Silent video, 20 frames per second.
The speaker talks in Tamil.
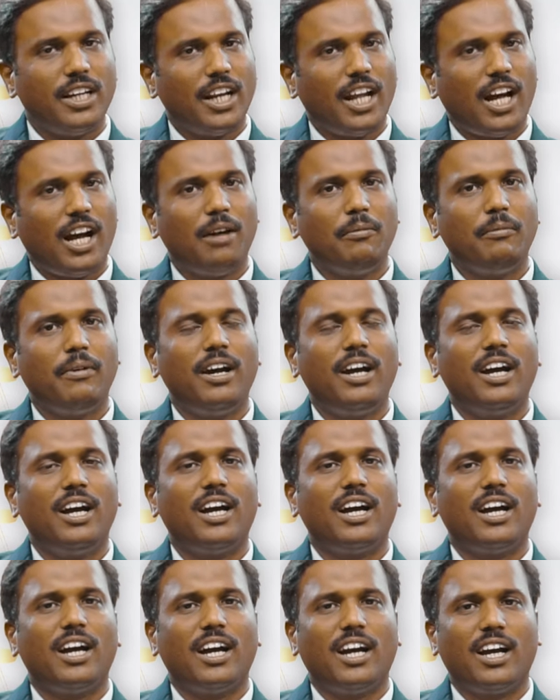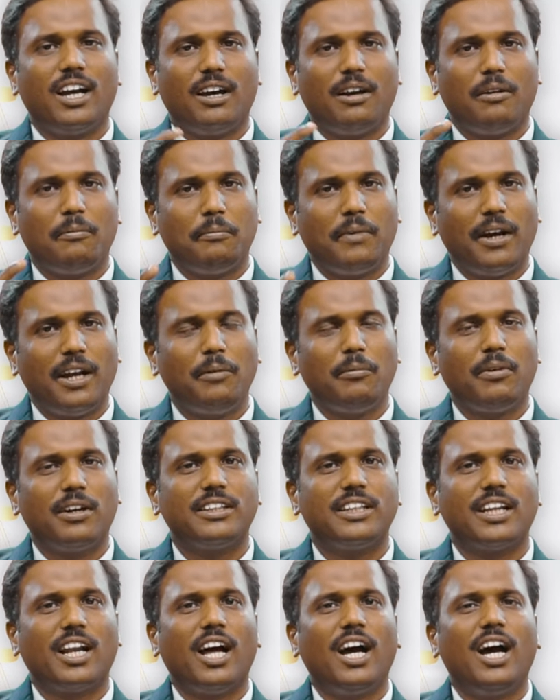நாம
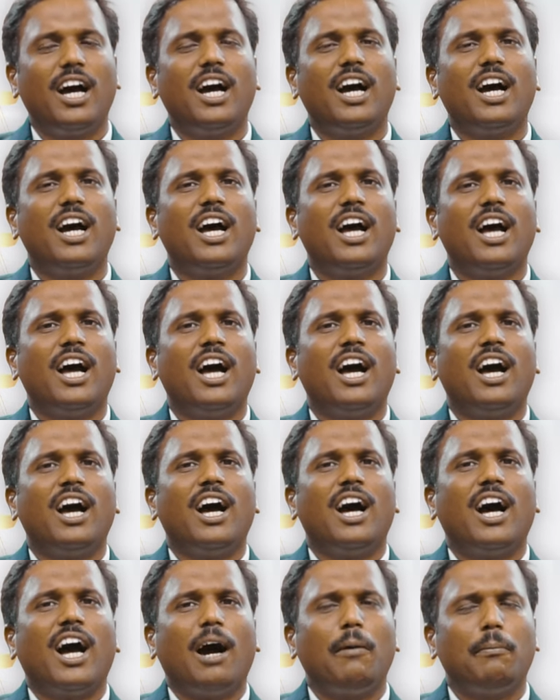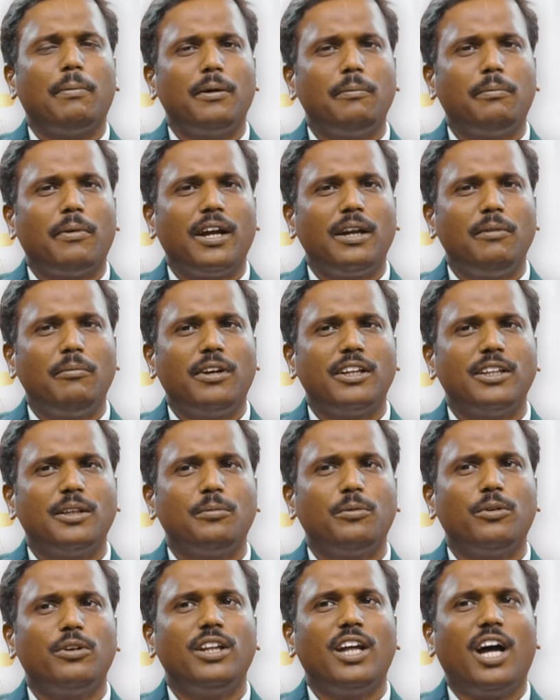பயன்படுத்தலாம் அப்படி
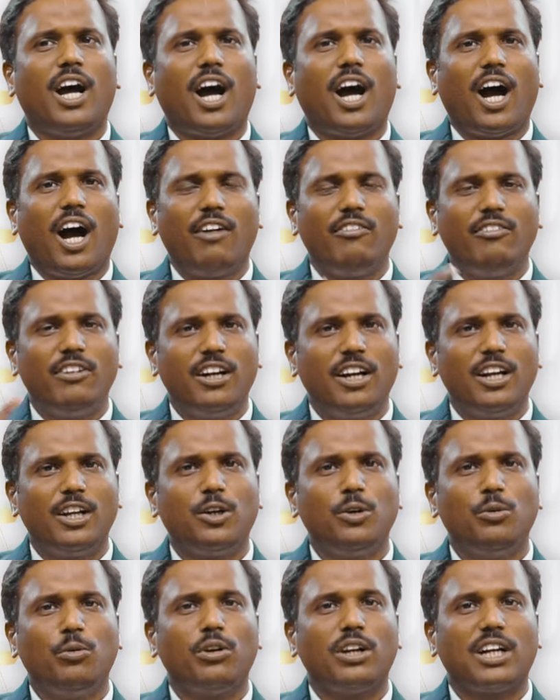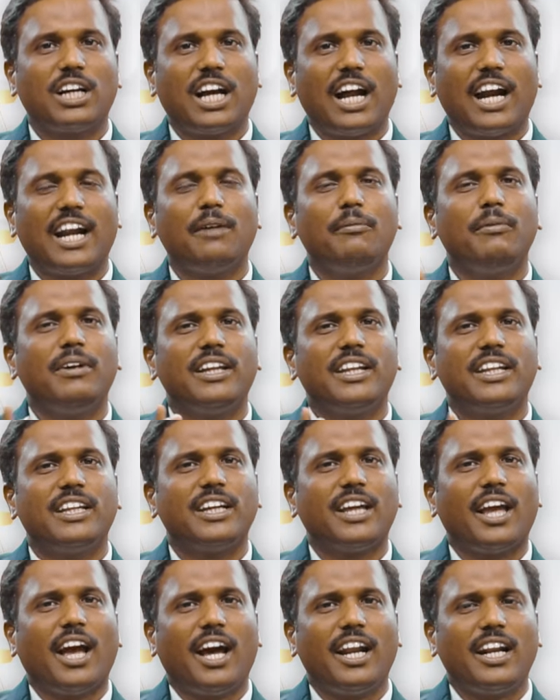பயன்படுத்தும் போது அவங்களுக்கும் ஒரு கடமை
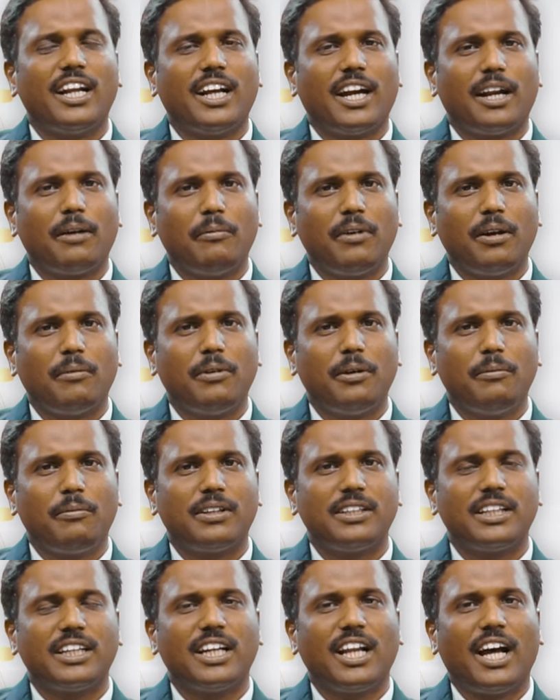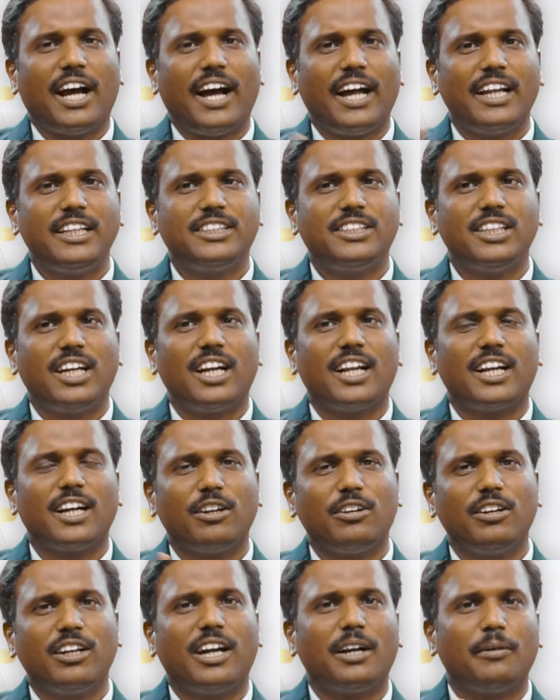இருக்கு யாருக்கு கடமை அப்படின்னு பாத்தீங்கன்னா
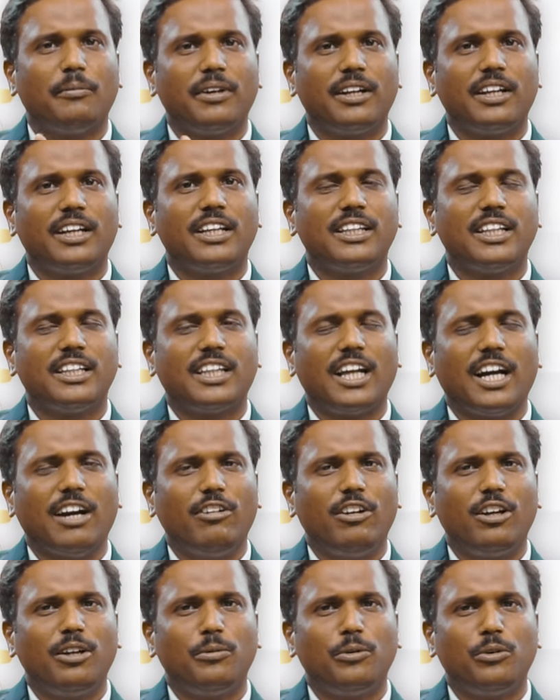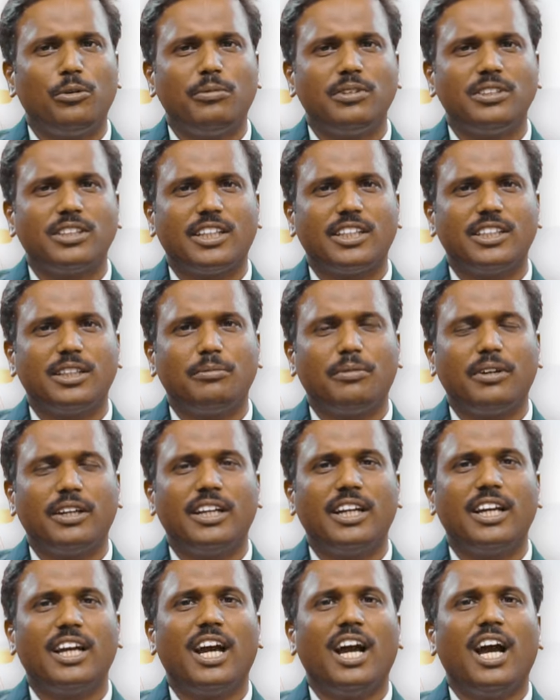ஆட்சியாளர்களுக்கும் கடமை இருக்கு இந்த தகவல் உரிமை
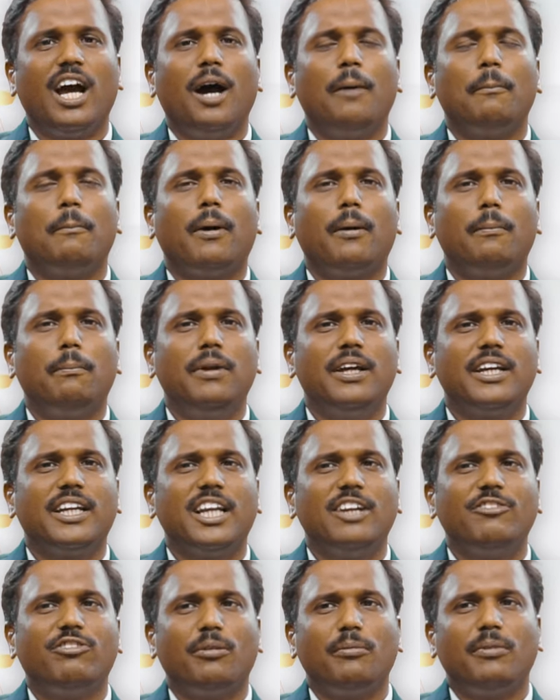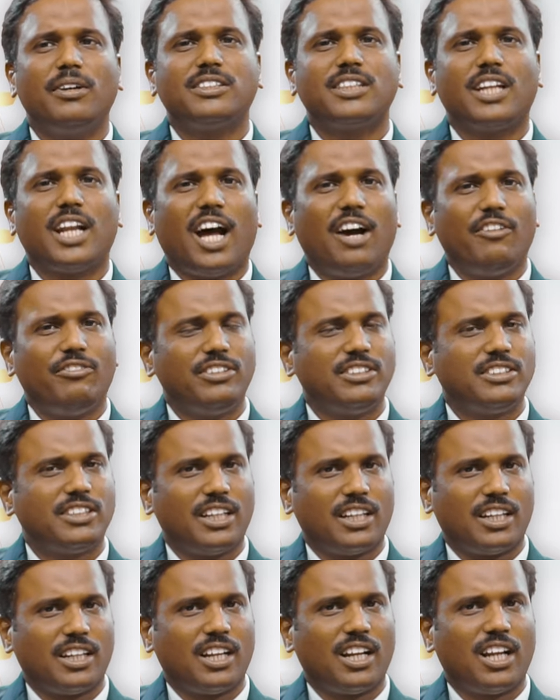சட்டத்தின்படி பப்ளிக் இன்ஃபர்மேஷன்
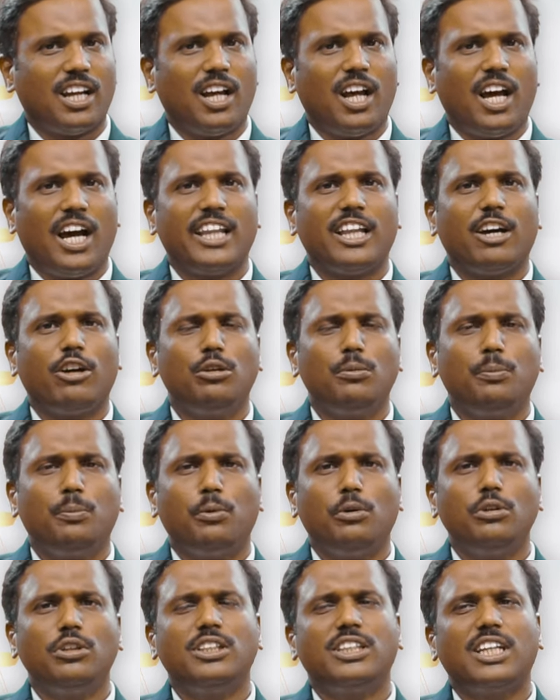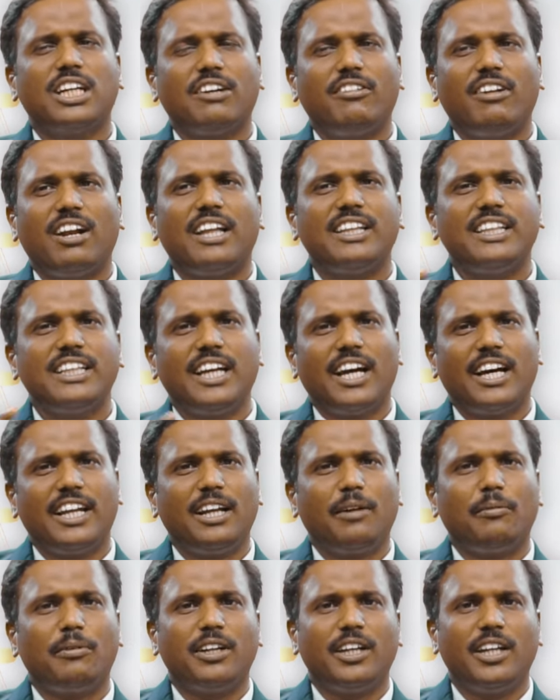ஆபீசர் அதாவது பொது தகவல்
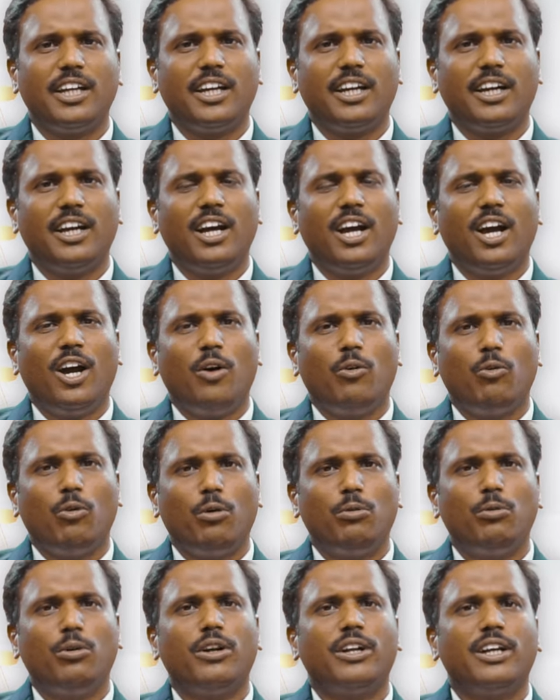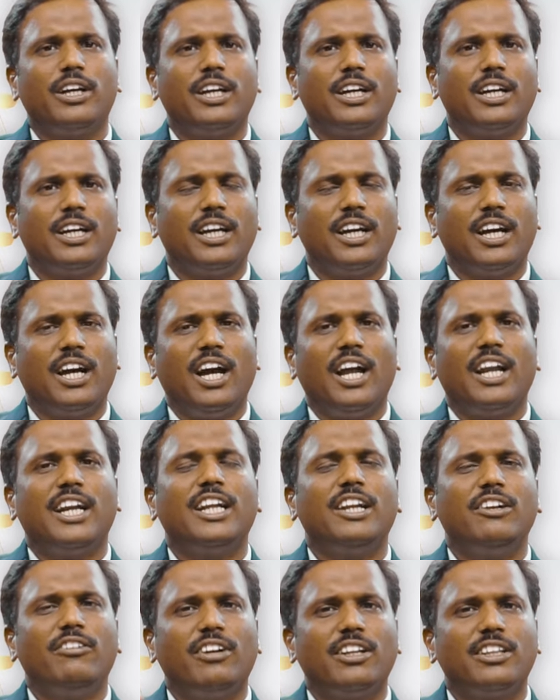அதிகாரி அப்படின்னு ஒவ்வொரு
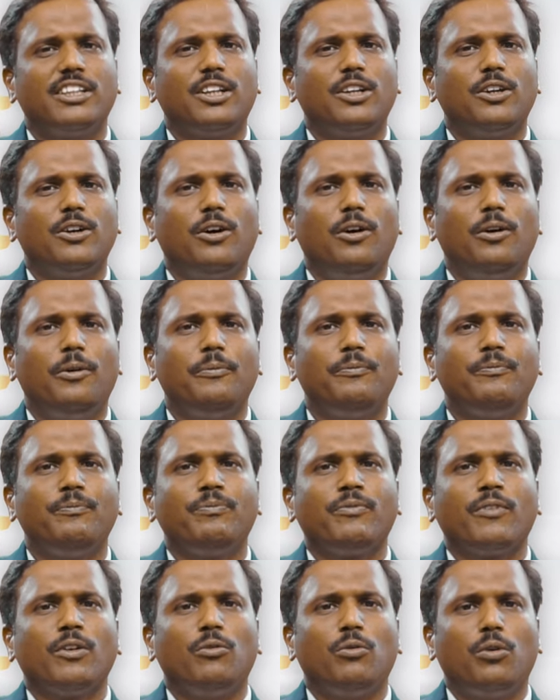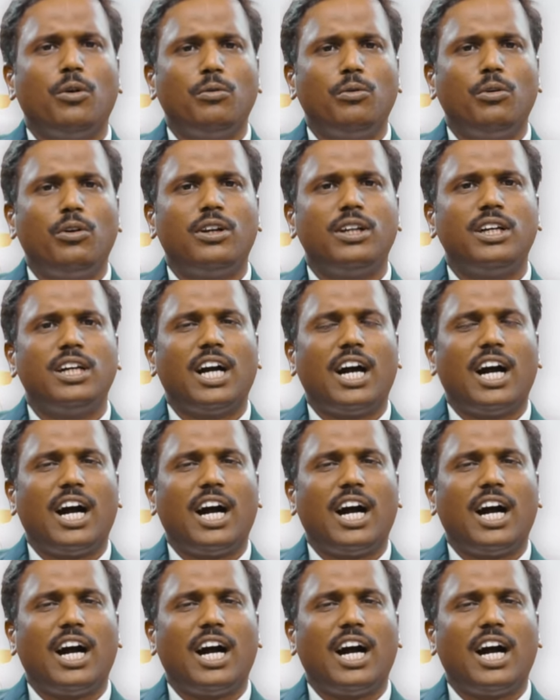நிறுவனத்திலையும் ஒவ்வொரு